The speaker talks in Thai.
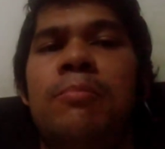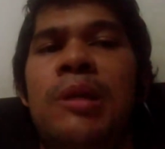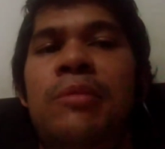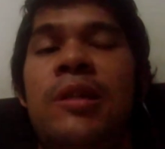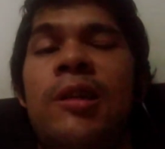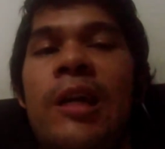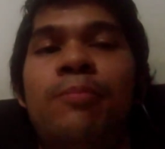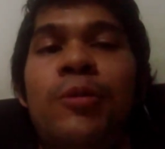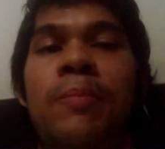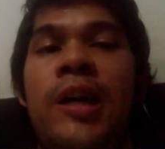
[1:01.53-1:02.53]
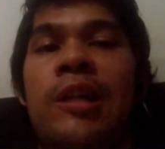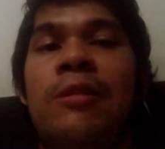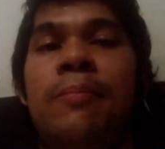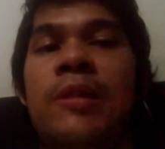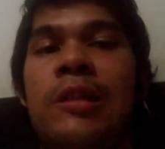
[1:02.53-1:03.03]
ไม่มีเรื่องนหนอปวดปลาน
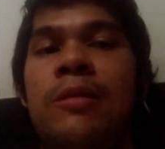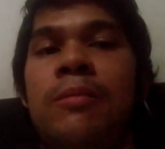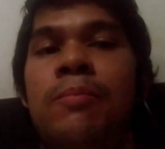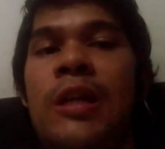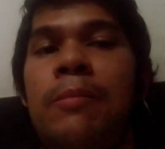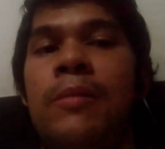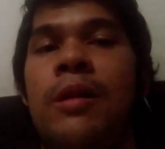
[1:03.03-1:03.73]
อ่ะเปิดเปิด